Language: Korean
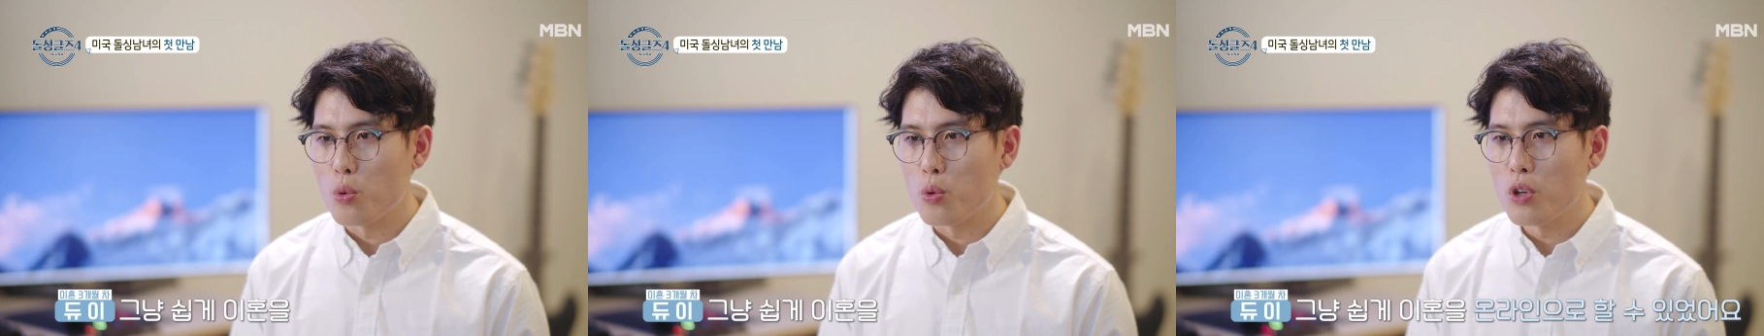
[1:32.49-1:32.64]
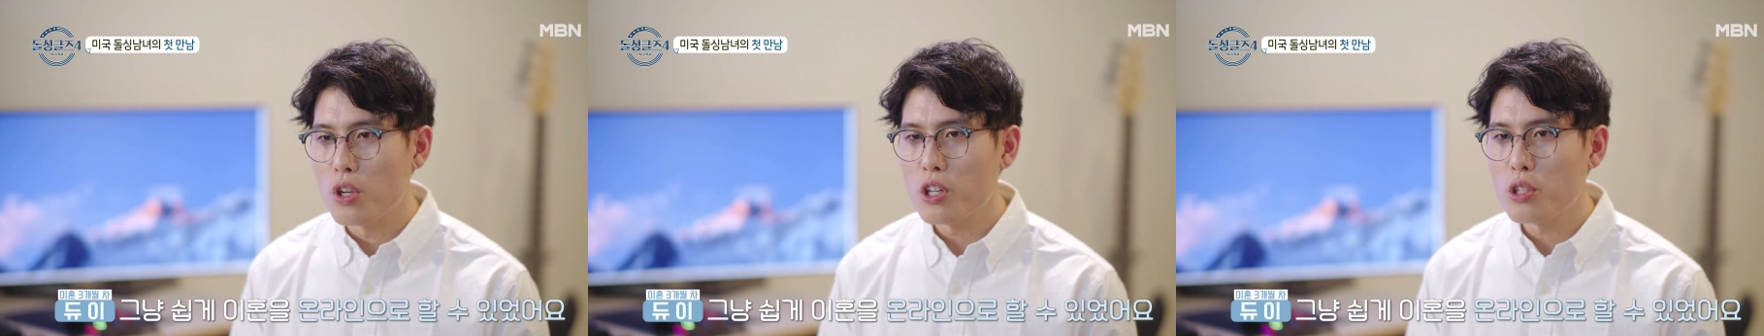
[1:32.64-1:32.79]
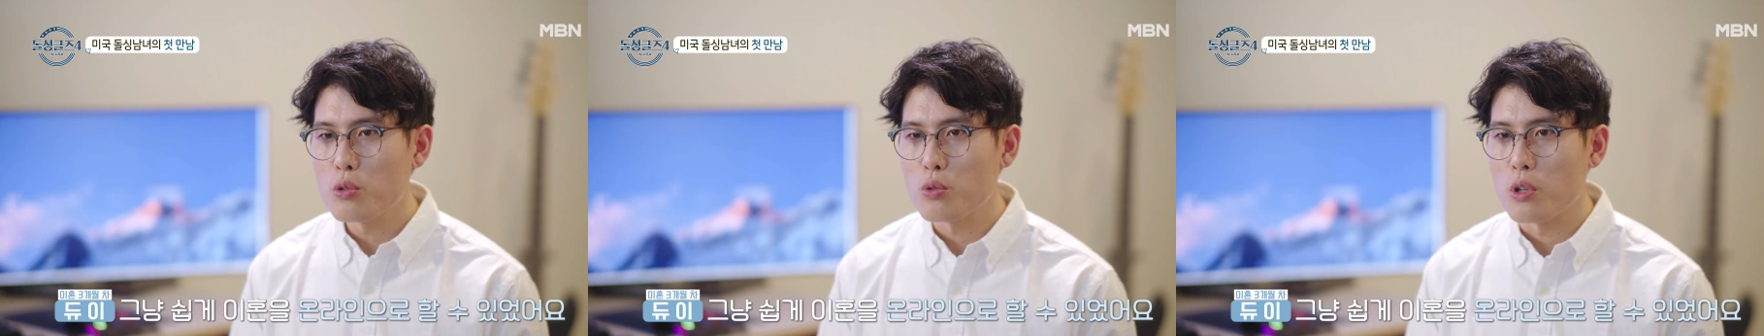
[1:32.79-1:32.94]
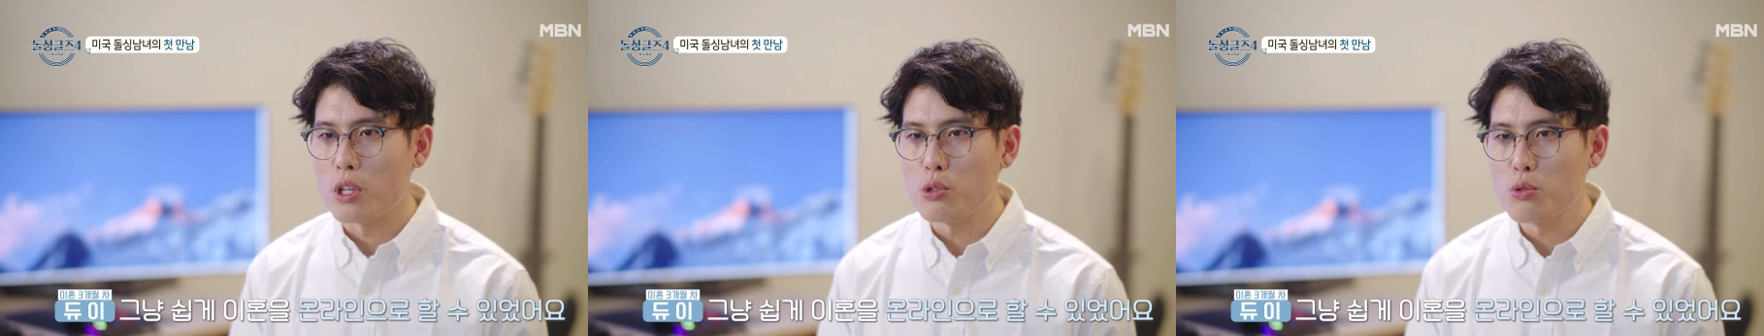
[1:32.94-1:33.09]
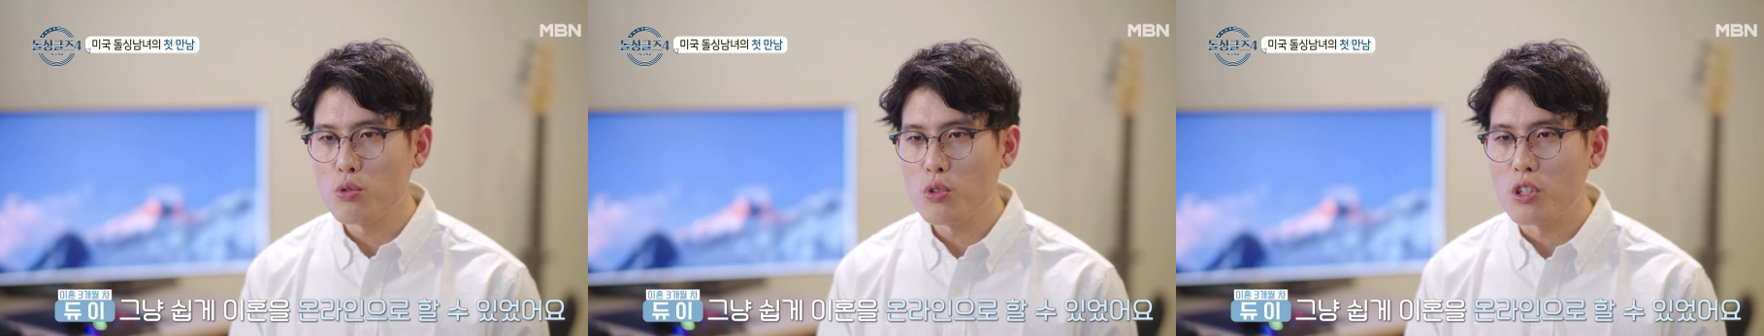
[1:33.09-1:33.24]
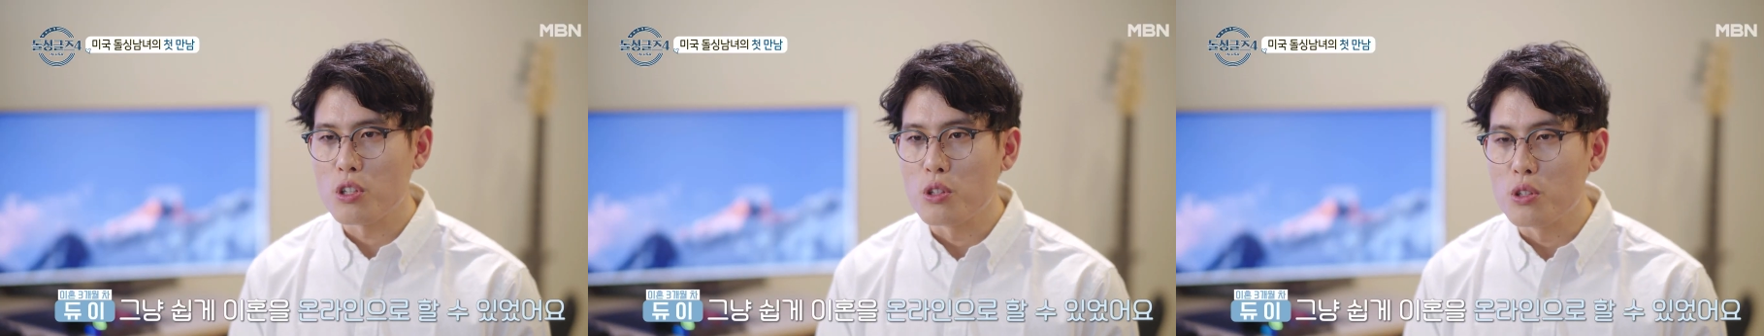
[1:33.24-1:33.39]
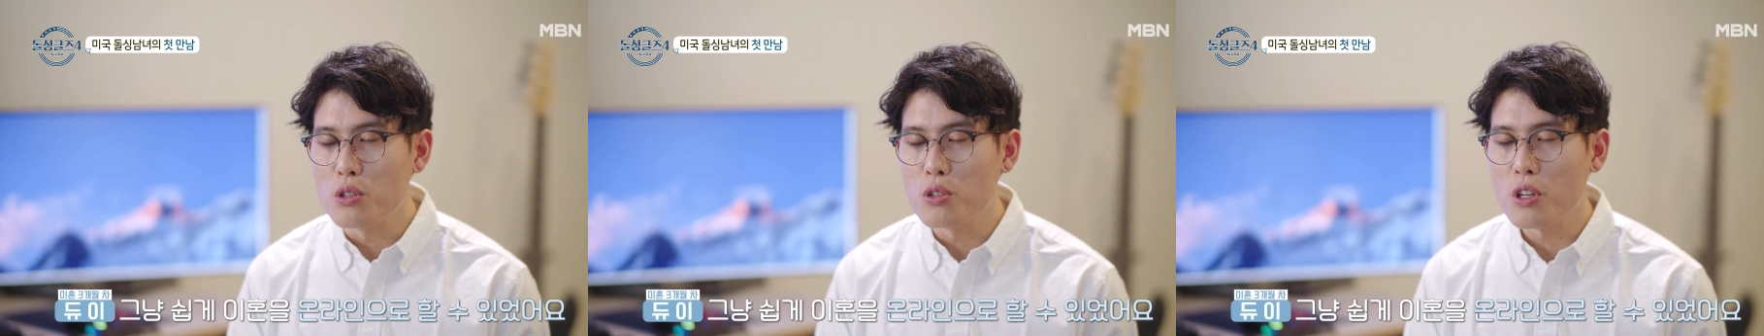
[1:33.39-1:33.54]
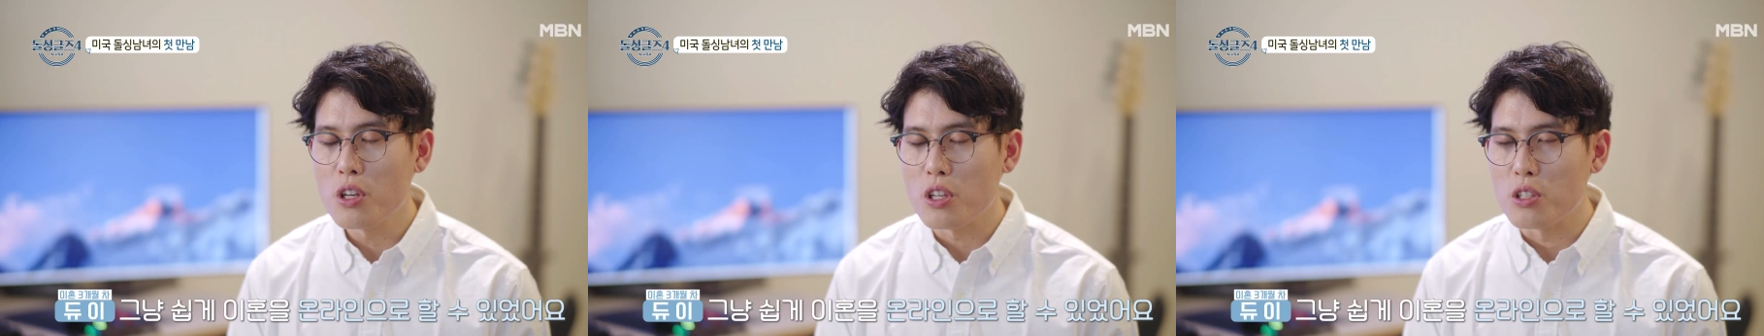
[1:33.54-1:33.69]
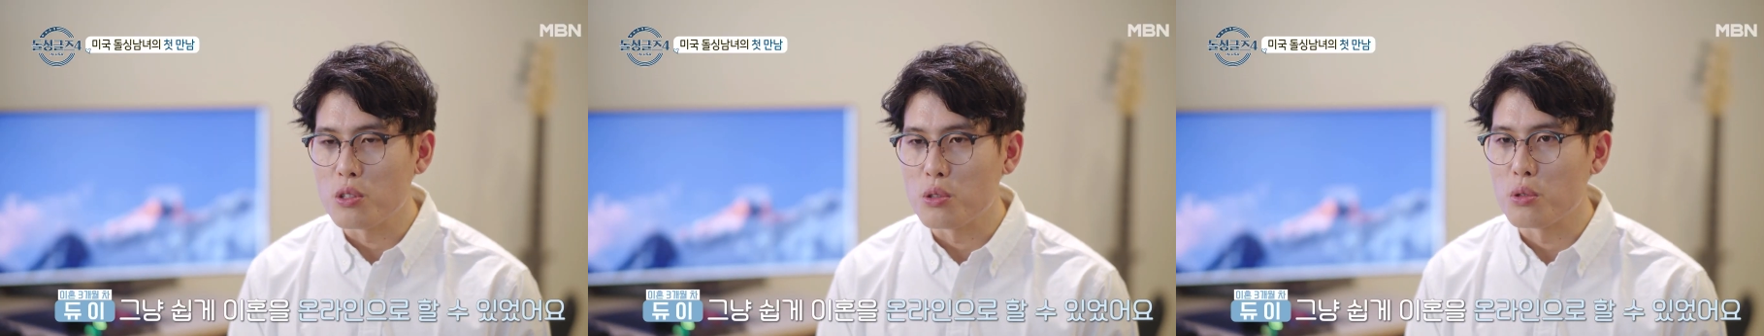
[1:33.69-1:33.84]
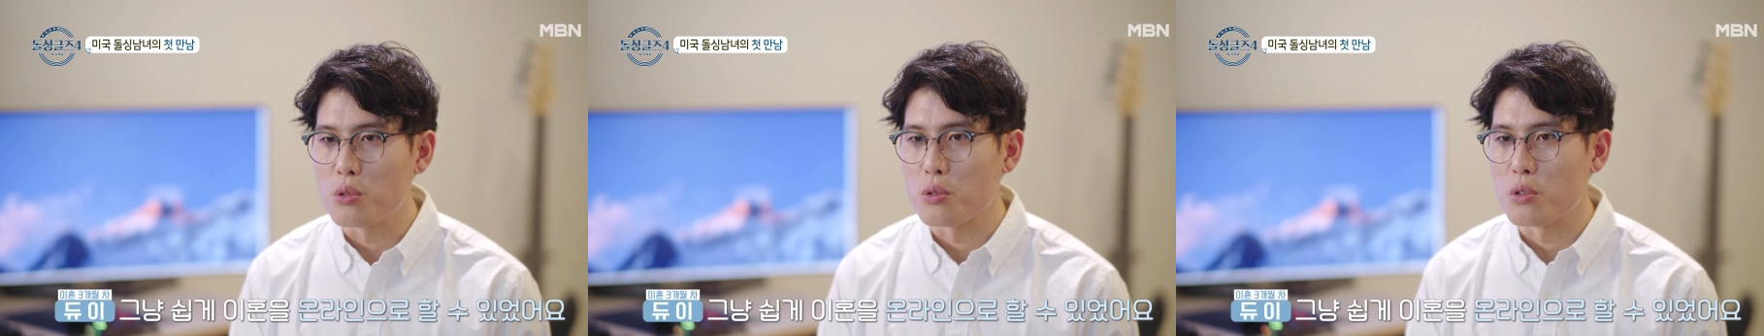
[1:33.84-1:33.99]
온라인으로 할 수가 있는 게
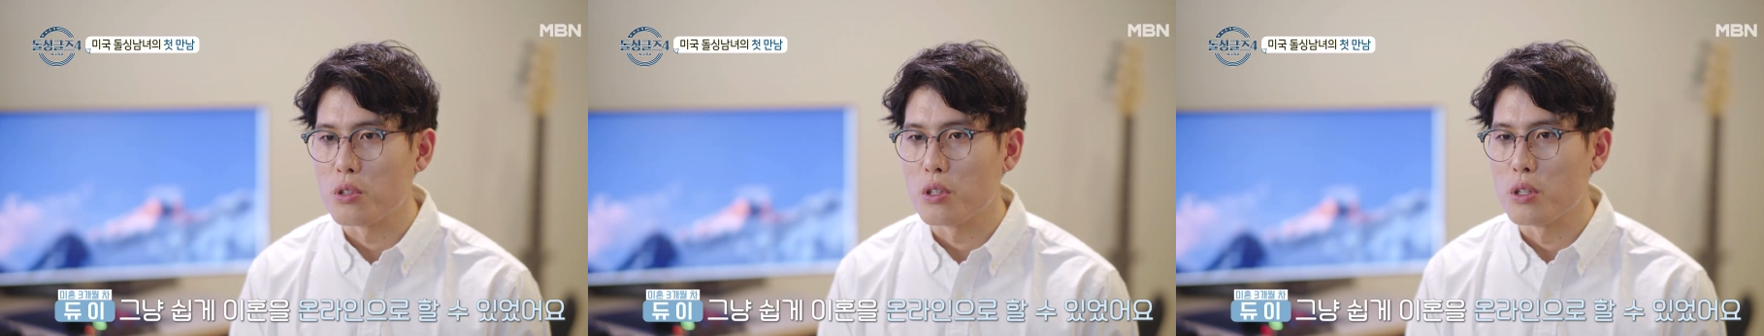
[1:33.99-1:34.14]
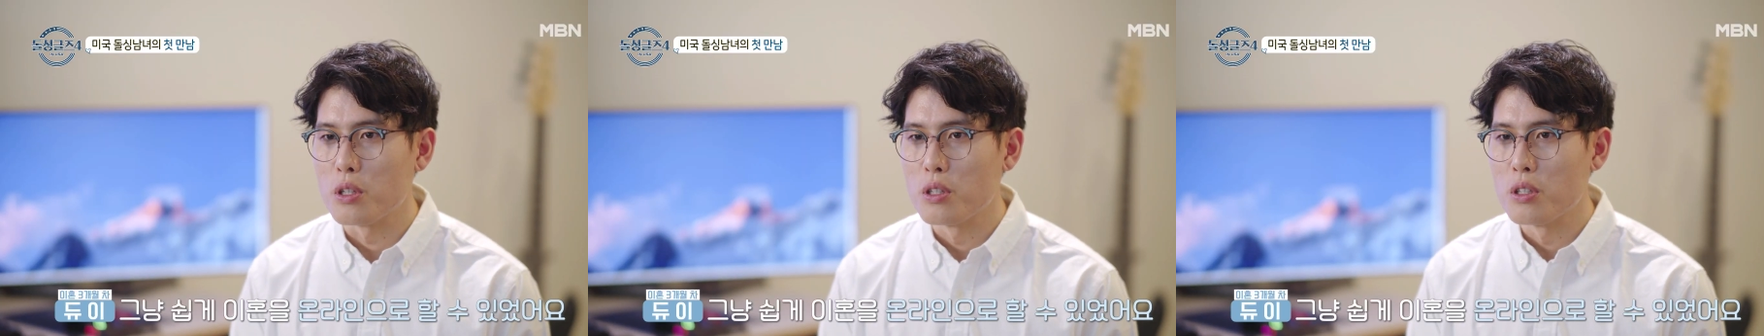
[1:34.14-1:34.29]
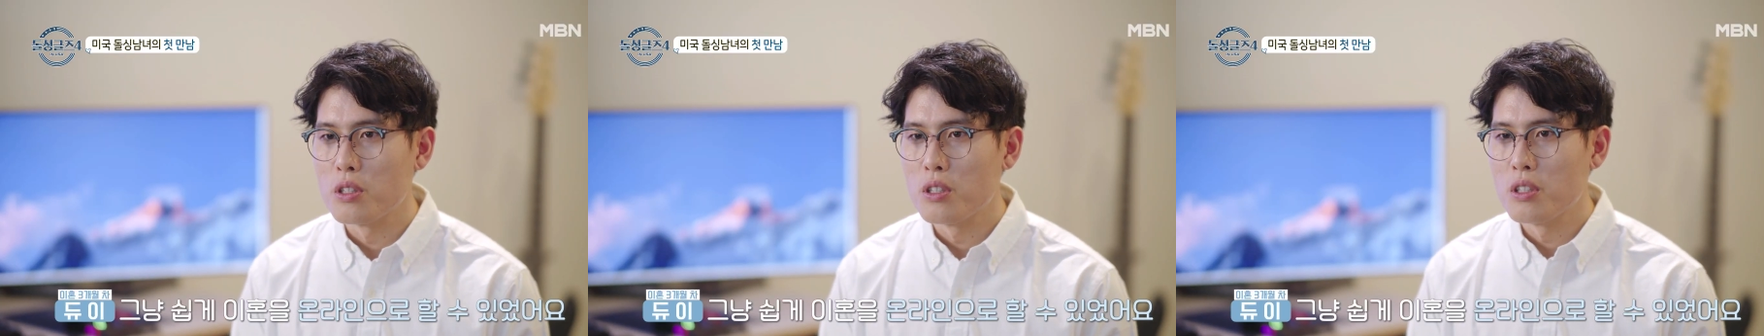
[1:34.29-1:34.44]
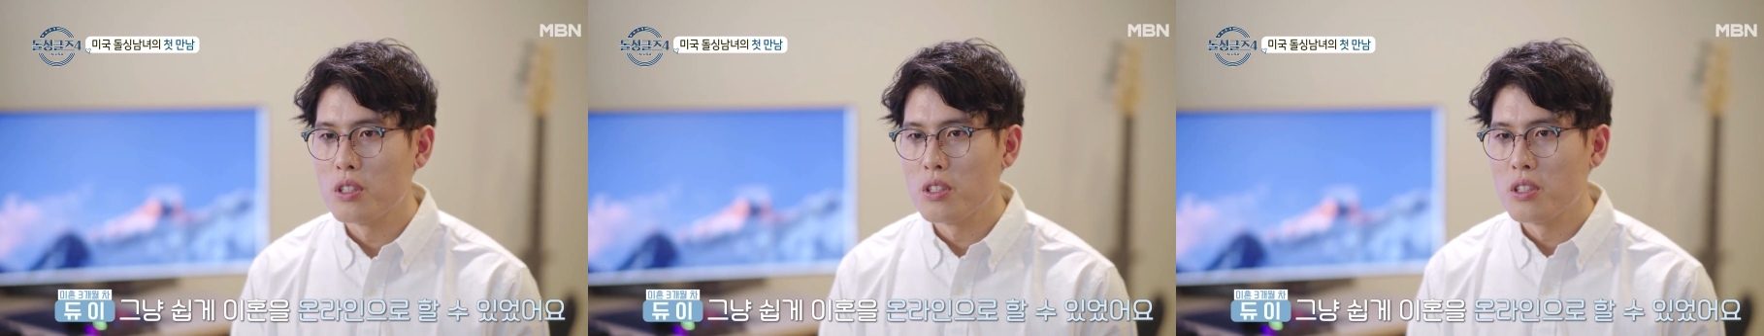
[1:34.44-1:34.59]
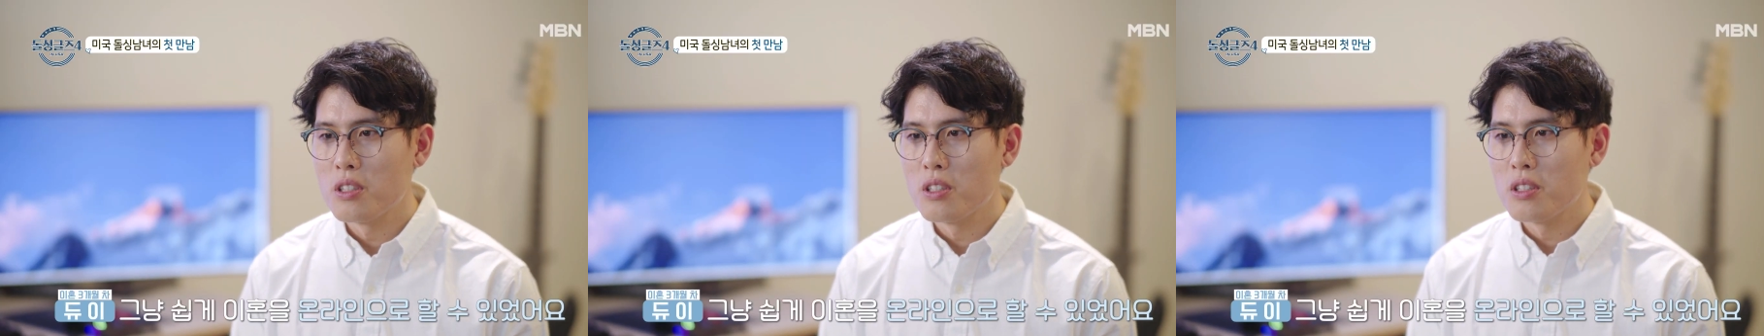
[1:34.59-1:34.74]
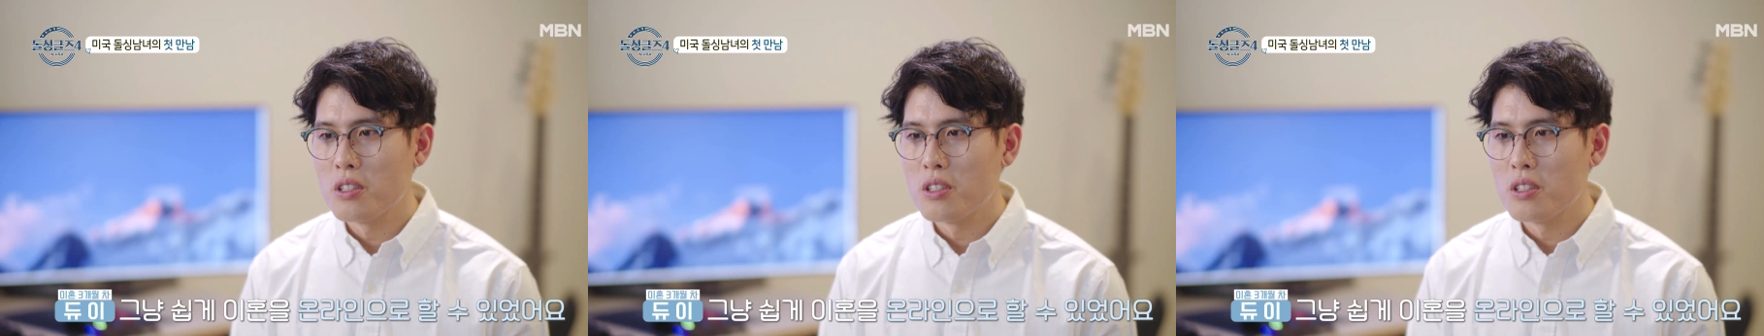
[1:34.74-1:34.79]
있었어요. 응?